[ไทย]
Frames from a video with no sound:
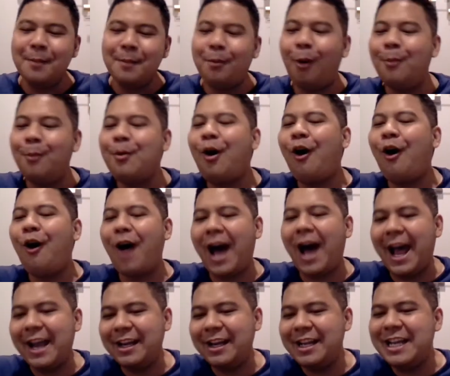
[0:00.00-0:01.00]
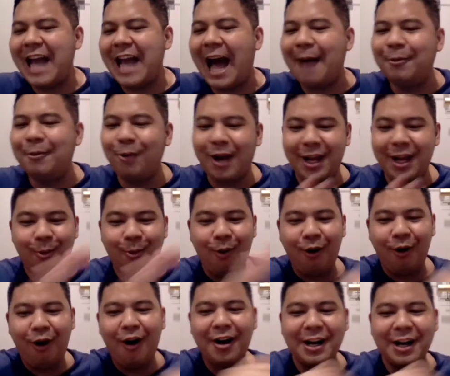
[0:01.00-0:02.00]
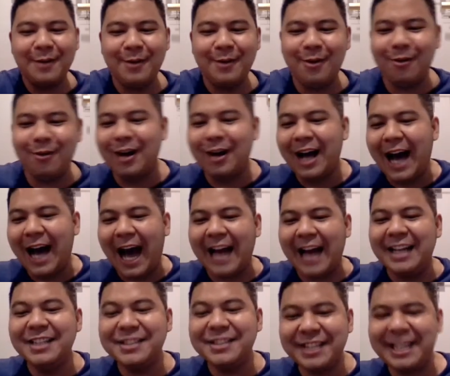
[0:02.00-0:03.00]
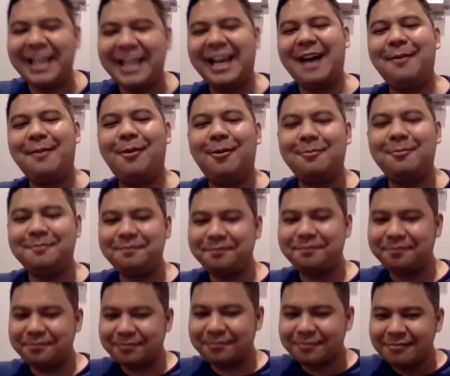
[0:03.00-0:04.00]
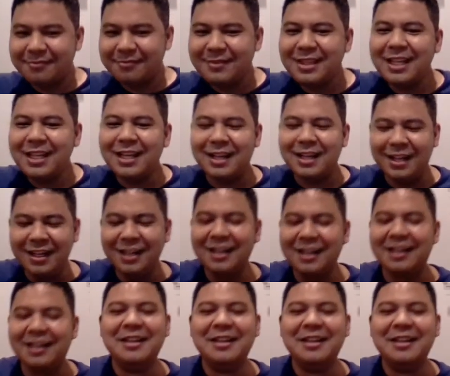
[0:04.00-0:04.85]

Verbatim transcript: ผมขอให้นิยามด้วยหัวข้อรีวิวอันที่สี่ครับผมคือ